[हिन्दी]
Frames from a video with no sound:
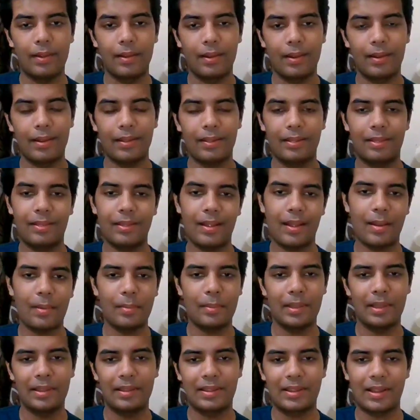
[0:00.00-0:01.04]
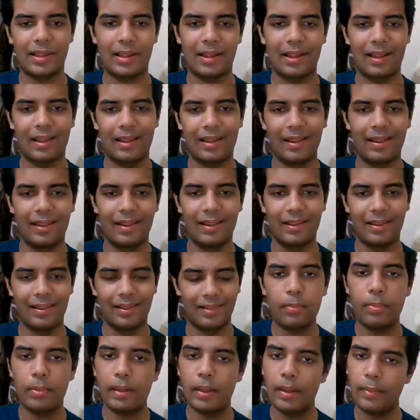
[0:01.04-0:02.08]
कितना मिलता है
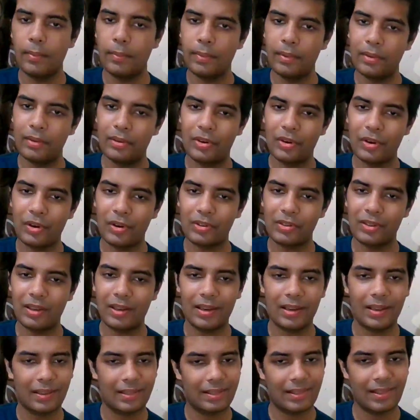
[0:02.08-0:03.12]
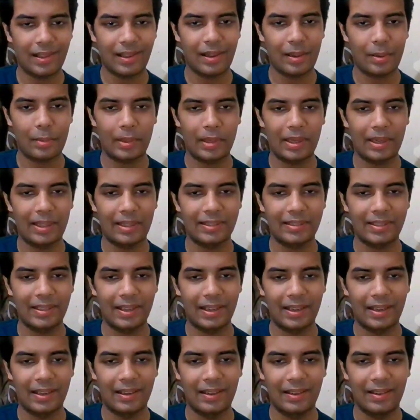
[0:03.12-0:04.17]
बीएमएस डॉक्टर कितना कमा लेता
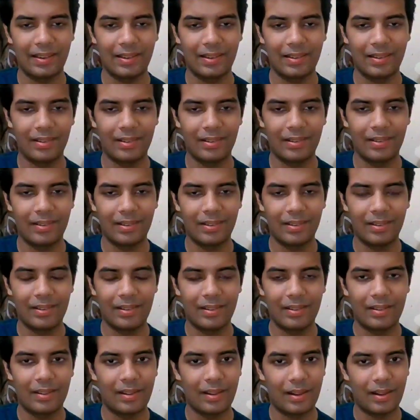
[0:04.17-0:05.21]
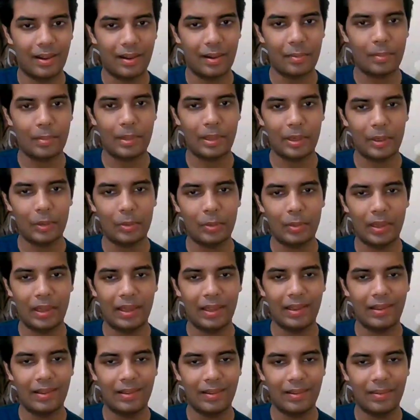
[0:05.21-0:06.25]
है हाँ मालूम
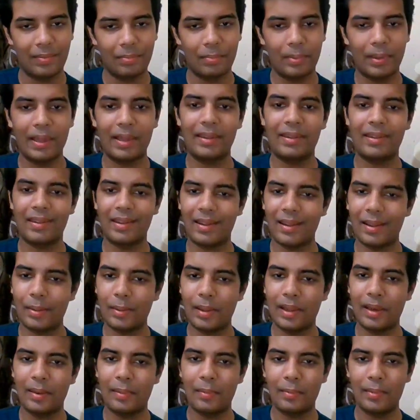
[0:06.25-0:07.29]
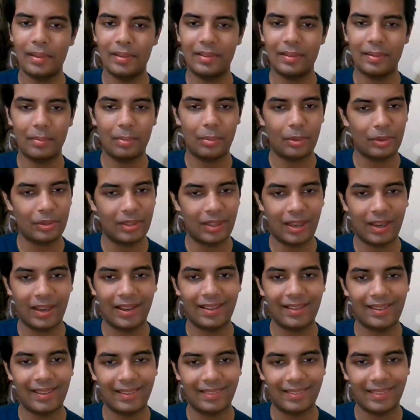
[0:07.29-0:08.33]
है पैसे के बारे में सब लोग
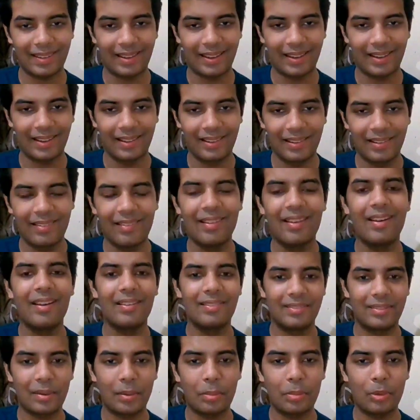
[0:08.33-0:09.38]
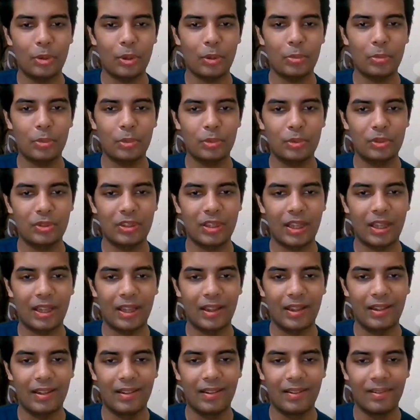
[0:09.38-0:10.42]
जानना चाहते हैं सब लोग पूछते
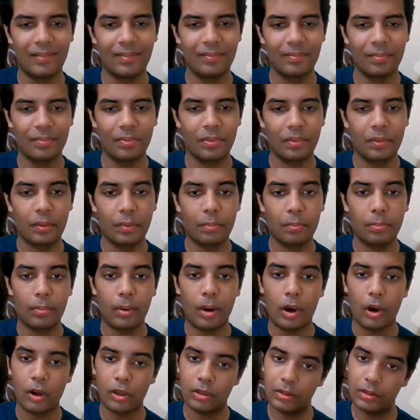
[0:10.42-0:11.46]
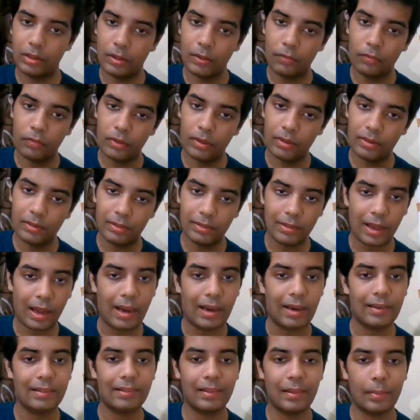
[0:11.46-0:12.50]
हैं बहुत ही
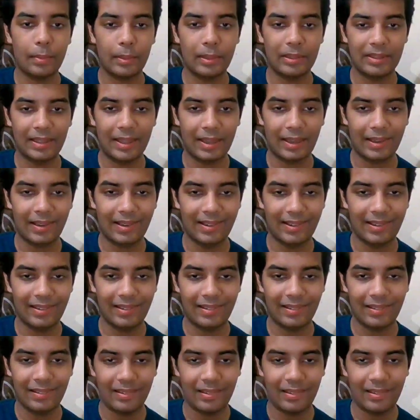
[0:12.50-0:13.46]
विस्तार से बताएंगे